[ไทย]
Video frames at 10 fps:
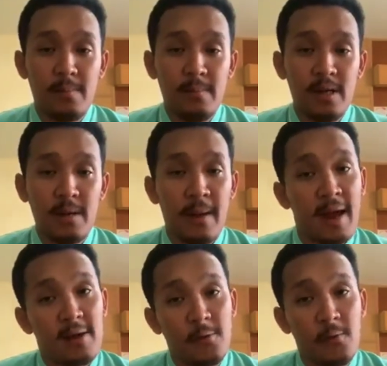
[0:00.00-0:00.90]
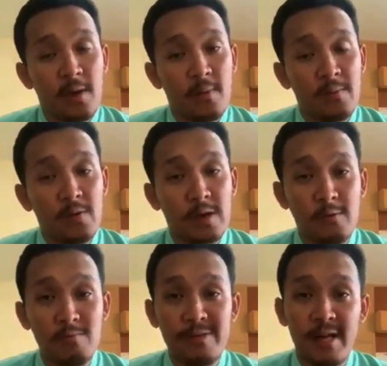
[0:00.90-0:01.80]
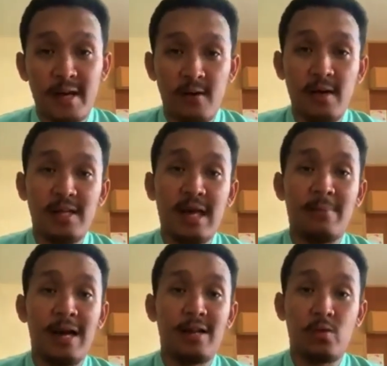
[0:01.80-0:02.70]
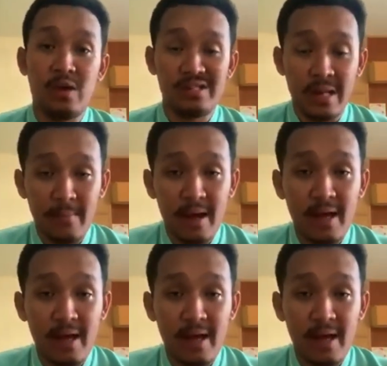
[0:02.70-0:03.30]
เมื่อแพทย์รู้ว่าผมอยู่ในกลุ่มเสี่ยงเขาเลยทำการตรวจซ้ำให้